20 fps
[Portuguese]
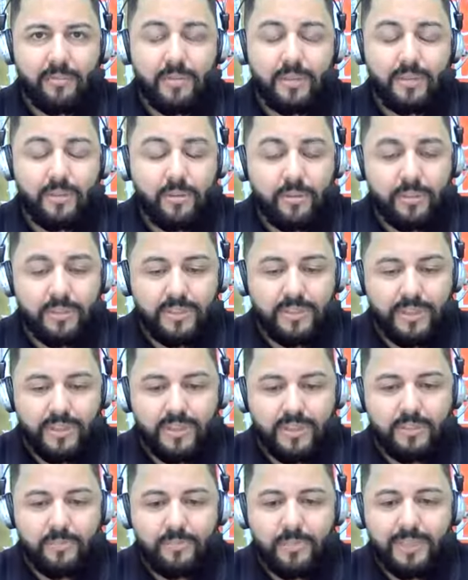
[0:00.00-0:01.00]
Mas eu
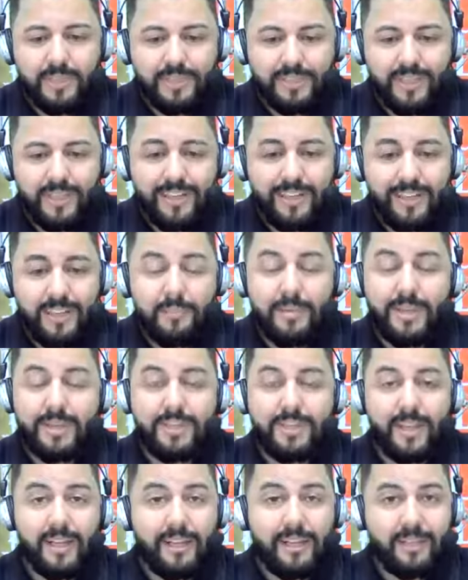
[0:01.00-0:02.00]
gostaria de pensar na
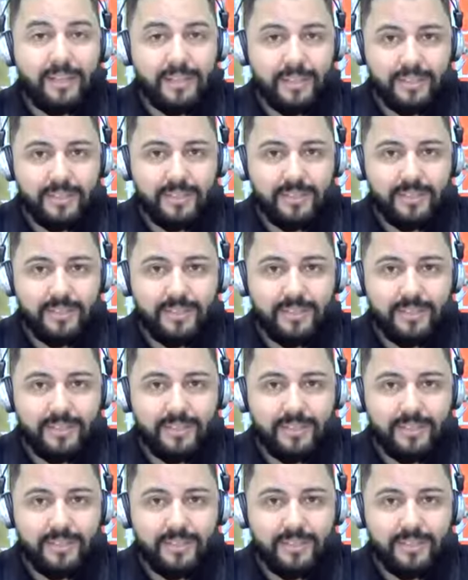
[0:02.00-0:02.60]
batalha